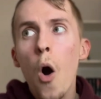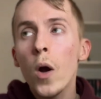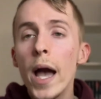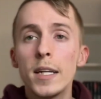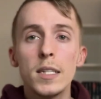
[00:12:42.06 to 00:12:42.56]

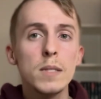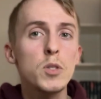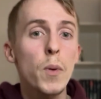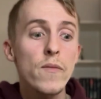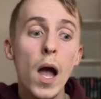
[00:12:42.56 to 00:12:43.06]
okej, okay, czasem
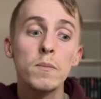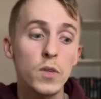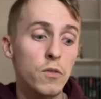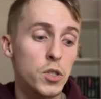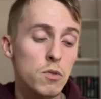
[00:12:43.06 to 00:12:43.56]
się pojawiałam
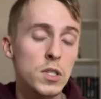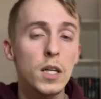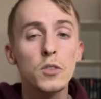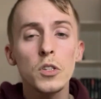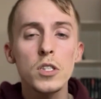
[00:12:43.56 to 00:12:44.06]
w
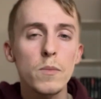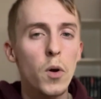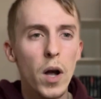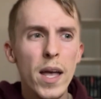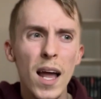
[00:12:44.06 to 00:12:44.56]
książce i to też
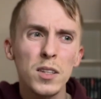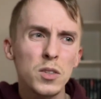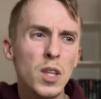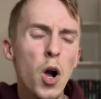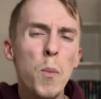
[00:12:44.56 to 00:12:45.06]
jest ok, ale
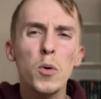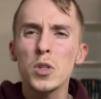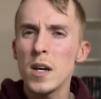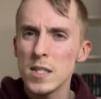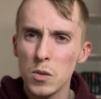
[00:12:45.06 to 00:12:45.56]
tego było
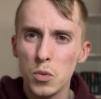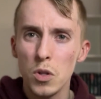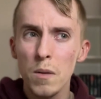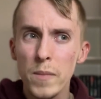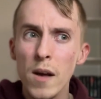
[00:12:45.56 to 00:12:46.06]
trochę za
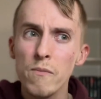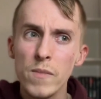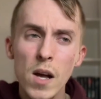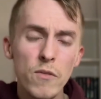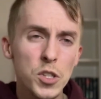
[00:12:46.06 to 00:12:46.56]
dużo.
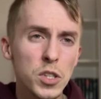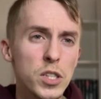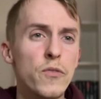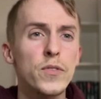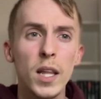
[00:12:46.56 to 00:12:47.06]
Miałam, miałam
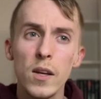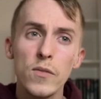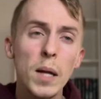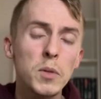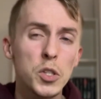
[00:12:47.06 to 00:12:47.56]
wrażenie, że w,
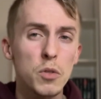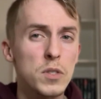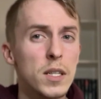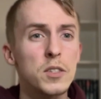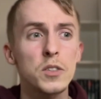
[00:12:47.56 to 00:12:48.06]
w, tamtej
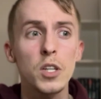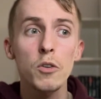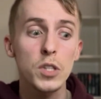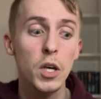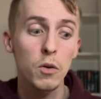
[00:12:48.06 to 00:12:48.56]
książce
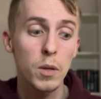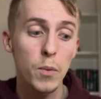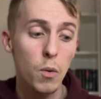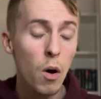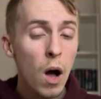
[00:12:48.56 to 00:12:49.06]
czegoś takiego nie
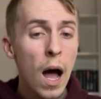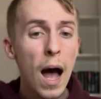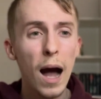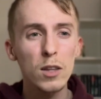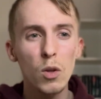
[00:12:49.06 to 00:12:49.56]
było,
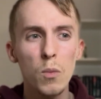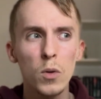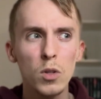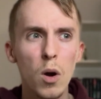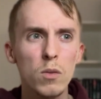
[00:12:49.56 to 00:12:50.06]
a to
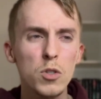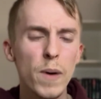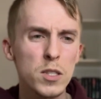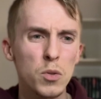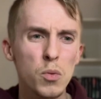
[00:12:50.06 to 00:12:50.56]
było tego dość
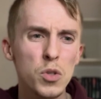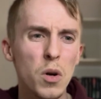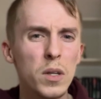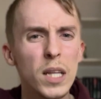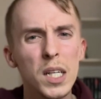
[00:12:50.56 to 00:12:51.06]
bardzo
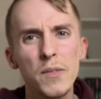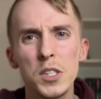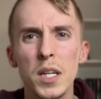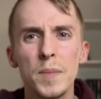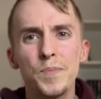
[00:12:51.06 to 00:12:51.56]
dużo i tak,
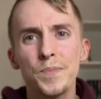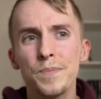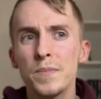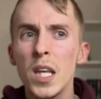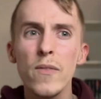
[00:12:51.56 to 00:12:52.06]
wiecie,
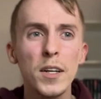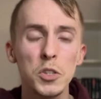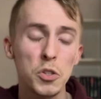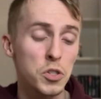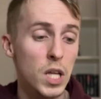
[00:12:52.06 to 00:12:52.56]
mm, nie
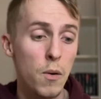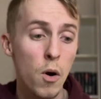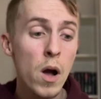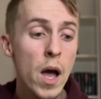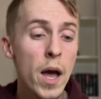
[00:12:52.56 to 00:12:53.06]
fajnie się to
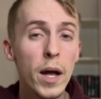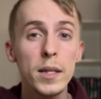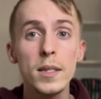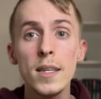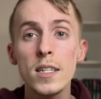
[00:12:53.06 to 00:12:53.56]
czytało.
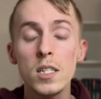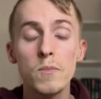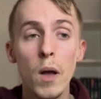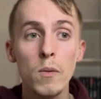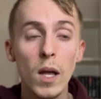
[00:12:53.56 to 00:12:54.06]
Nie, że
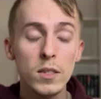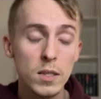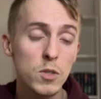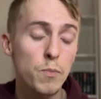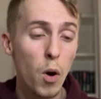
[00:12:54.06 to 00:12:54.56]
miał jakiś
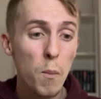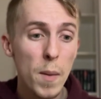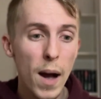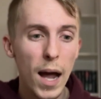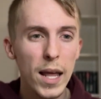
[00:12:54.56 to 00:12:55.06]
z czymś
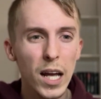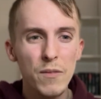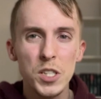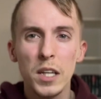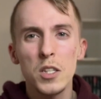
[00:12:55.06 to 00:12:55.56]
problem, ale
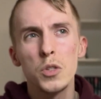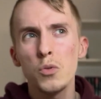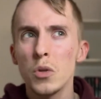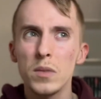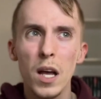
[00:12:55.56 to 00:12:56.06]
jak wiecie, jak jest
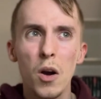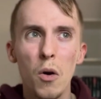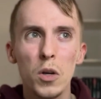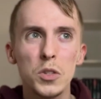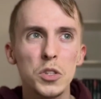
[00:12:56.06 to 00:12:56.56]
dużo
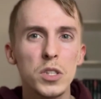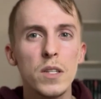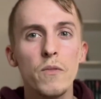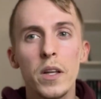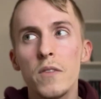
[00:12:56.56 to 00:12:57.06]
tego i to też
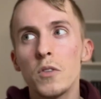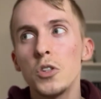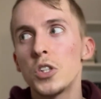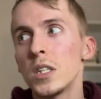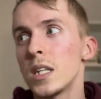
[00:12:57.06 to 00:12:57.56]
nie, nie
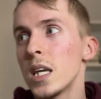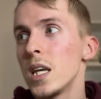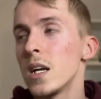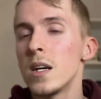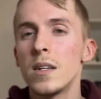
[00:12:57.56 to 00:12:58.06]
wnosi żadnej
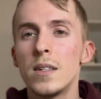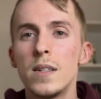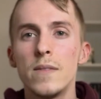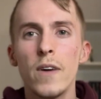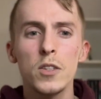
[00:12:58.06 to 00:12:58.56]
takiej
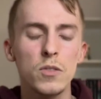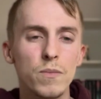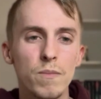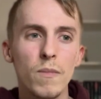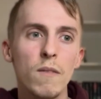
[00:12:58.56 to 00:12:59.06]
e, war,
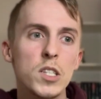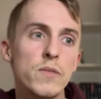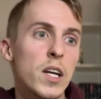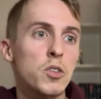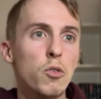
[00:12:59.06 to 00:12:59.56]

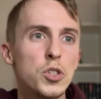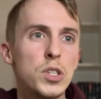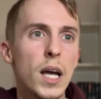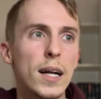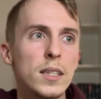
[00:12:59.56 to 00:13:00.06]
wiecie, wartości,